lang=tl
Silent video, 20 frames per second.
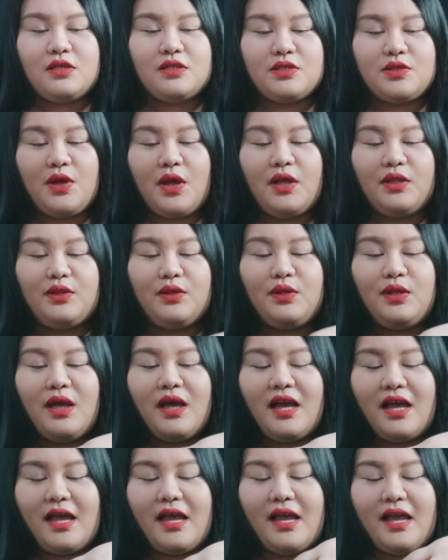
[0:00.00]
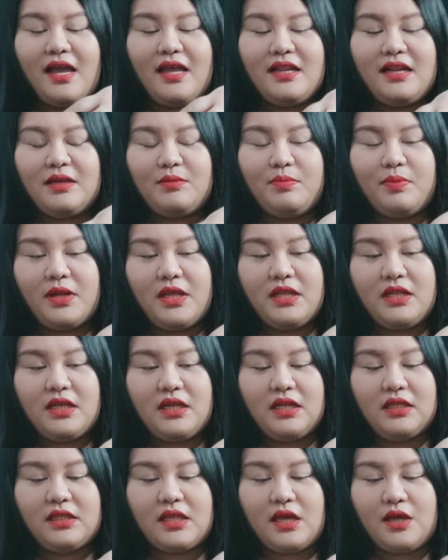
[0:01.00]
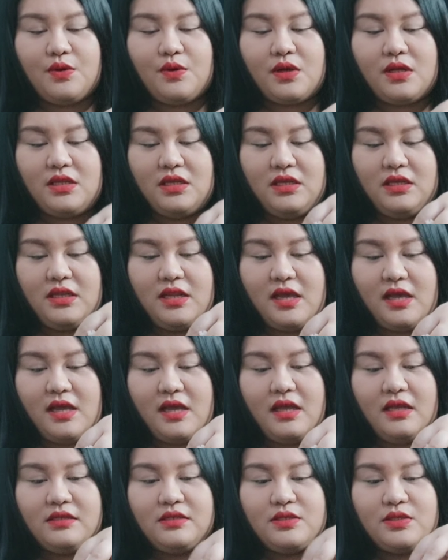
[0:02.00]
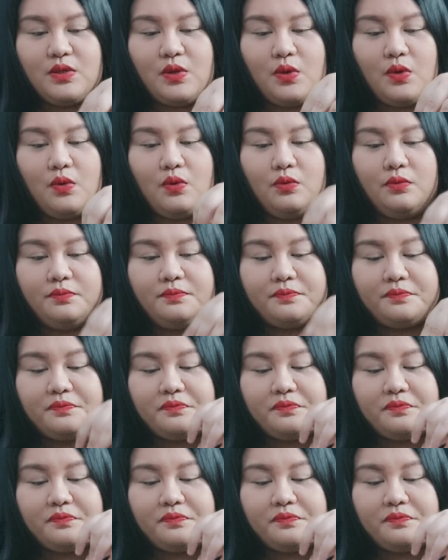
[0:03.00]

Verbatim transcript: So, ito na nga, nag-pray na rin tayo kanina. So,